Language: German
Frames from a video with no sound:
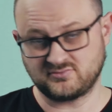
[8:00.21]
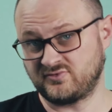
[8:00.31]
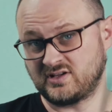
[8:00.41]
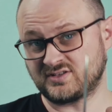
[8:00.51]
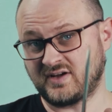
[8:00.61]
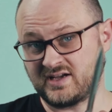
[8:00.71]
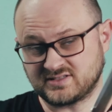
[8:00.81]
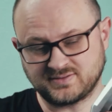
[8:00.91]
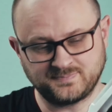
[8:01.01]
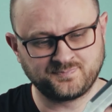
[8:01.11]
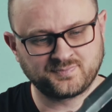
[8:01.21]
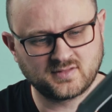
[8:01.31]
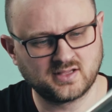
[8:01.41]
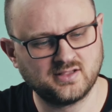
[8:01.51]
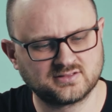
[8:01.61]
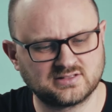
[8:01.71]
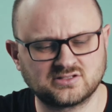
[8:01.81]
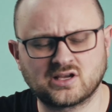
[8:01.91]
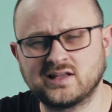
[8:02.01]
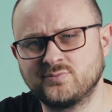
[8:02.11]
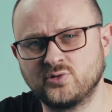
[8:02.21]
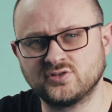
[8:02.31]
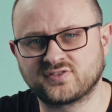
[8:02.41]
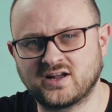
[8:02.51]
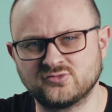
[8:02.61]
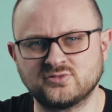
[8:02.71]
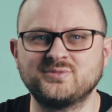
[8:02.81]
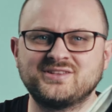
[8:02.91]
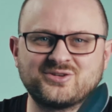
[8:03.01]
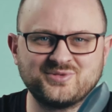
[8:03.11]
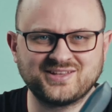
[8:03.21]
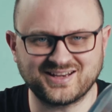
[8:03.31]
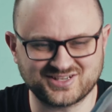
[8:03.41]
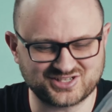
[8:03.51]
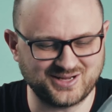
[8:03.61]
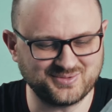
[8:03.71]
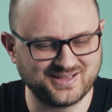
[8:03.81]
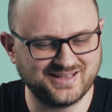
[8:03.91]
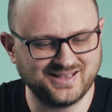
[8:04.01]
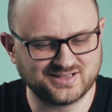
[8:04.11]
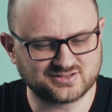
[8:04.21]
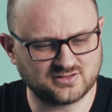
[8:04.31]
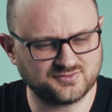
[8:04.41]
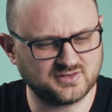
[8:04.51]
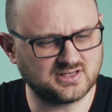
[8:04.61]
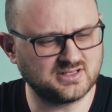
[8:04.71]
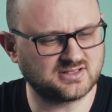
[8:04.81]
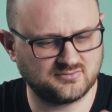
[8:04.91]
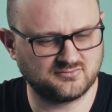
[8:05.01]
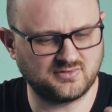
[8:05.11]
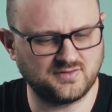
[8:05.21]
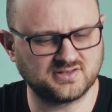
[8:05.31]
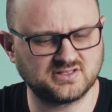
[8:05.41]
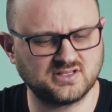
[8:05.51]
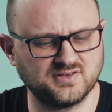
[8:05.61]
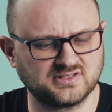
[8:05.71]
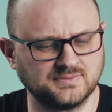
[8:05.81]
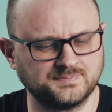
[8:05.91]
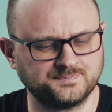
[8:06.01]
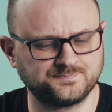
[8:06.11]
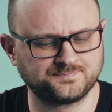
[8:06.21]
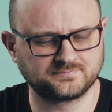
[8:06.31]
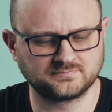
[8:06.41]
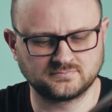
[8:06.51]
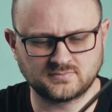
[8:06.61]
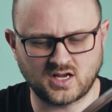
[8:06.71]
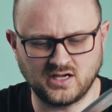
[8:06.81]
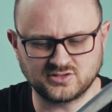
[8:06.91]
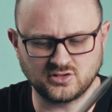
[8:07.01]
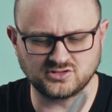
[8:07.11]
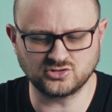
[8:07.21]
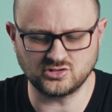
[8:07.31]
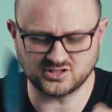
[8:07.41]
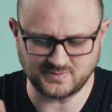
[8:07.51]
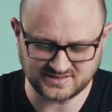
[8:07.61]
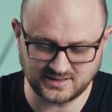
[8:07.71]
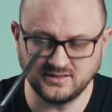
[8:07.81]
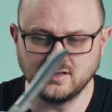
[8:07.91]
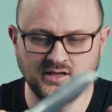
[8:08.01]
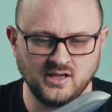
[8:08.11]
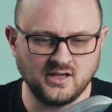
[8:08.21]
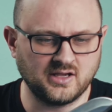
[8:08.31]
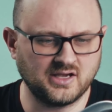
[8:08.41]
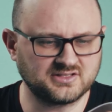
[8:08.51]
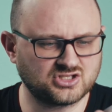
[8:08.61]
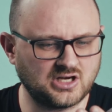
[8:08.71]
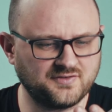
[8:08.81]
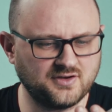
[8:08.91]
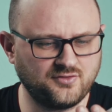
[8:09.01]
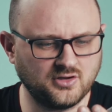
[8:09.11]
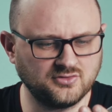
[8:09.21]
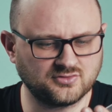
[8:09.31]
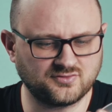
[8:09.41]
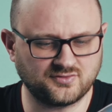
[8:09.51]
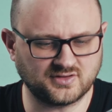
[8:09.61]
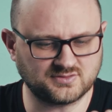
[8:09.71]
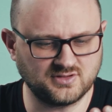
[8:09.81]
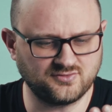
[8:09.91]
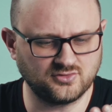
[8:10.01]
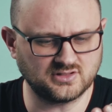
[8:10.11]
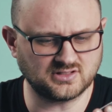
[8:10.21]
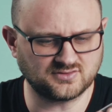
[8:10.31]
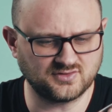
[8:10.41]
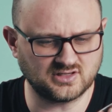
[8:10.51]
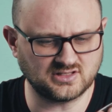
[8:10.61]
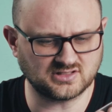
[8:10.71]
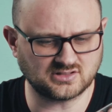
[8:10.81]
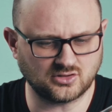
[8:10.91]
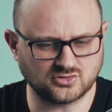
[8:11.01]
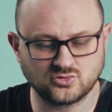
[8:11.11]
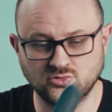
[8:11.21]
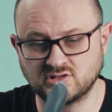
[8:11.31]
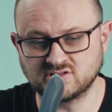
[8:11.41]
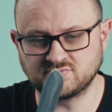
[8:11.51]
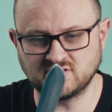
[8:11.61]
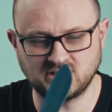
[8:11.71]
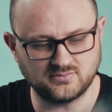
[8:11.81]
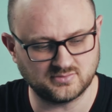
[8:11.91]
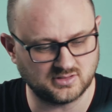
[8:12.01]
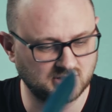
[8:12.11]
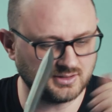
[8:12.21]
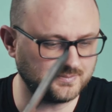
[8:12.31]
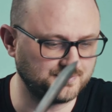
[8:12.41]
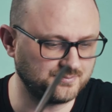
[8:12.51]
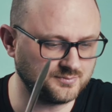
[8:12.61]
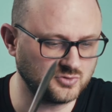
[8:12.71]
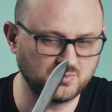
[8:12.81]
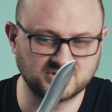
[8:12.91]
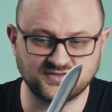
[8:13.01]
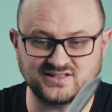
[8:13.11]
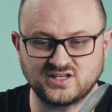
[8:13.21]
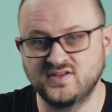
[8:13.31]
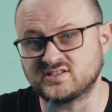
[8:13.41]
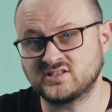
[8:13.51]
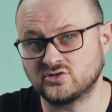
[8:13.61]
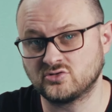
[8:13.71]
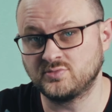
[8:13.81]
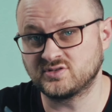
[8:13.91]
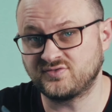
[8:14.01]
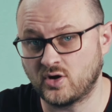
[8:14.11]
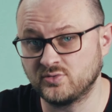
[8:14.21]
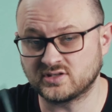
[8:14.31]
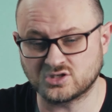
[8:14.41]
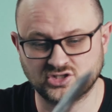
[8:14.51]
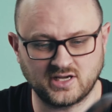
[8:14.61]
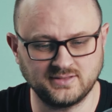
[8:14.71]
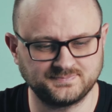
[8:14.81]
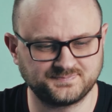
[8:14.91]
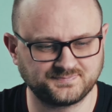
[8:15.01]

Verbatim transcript: wer es weiß, ist jetzt keine blöde Frage, nur damit ihr Kommentare schreibt, sondern wirklich, weil wir es nicht wissen. Ansonsten schönes Messer. Es ist scharf geworden und was mich wundert, ist wirklich, dass es auch so gut ist mit dem ähm, nur bis 2014, also nur bis 400er Stein.